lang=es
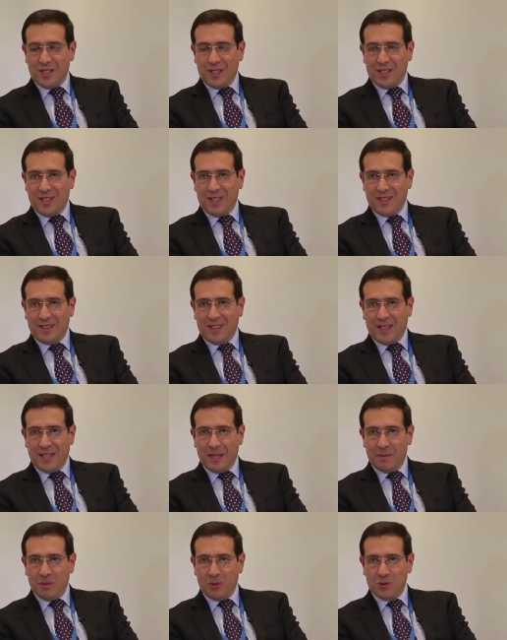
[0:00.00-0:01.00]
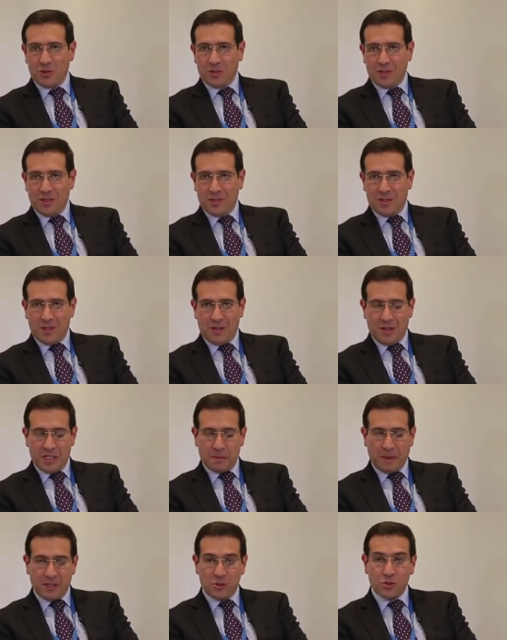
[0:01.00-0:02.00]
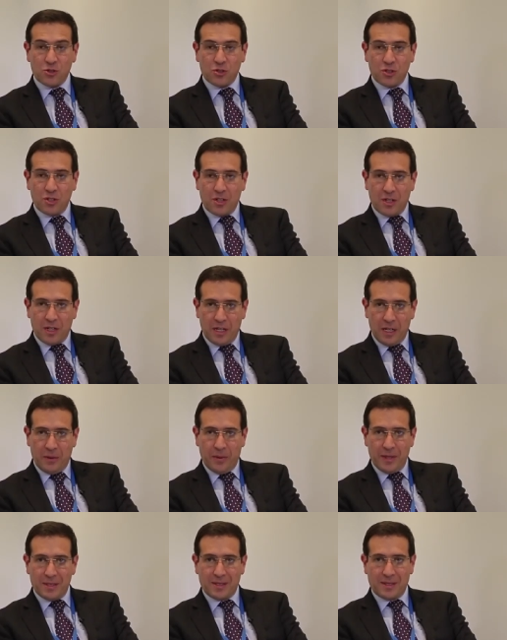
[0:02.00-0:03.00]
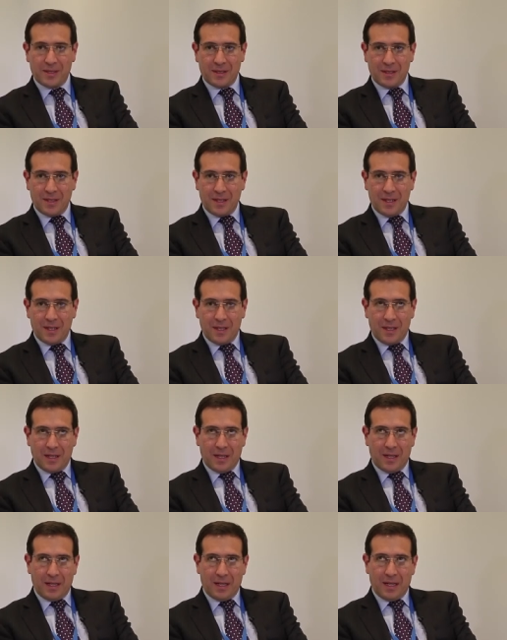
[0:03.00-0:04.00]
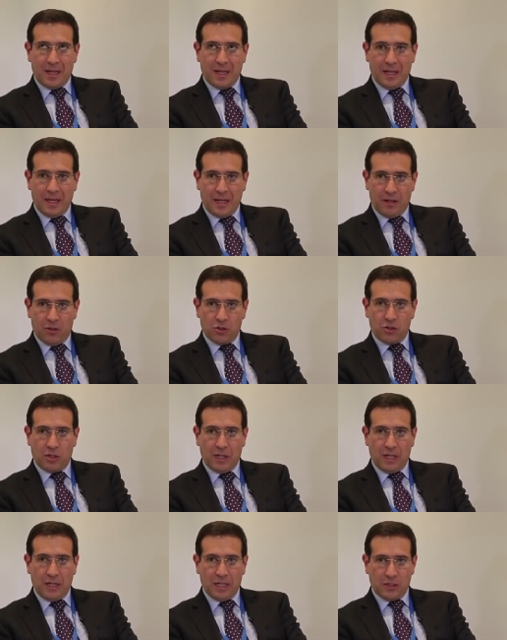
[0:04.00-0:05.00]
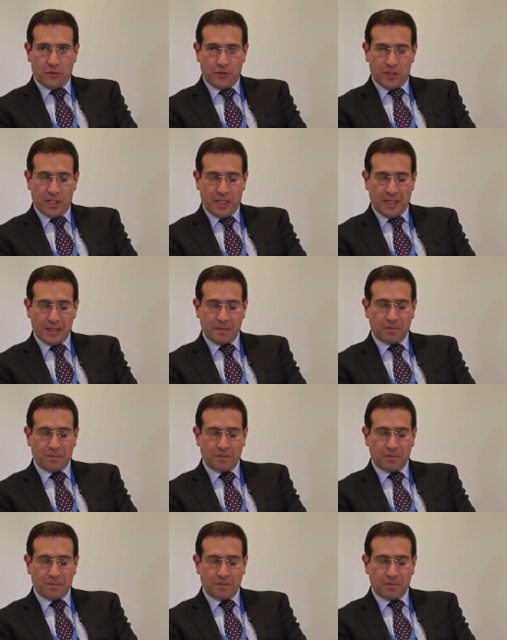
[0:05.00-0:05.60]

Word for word: eh, tenemos espacios libres eh, en, en las oficinas.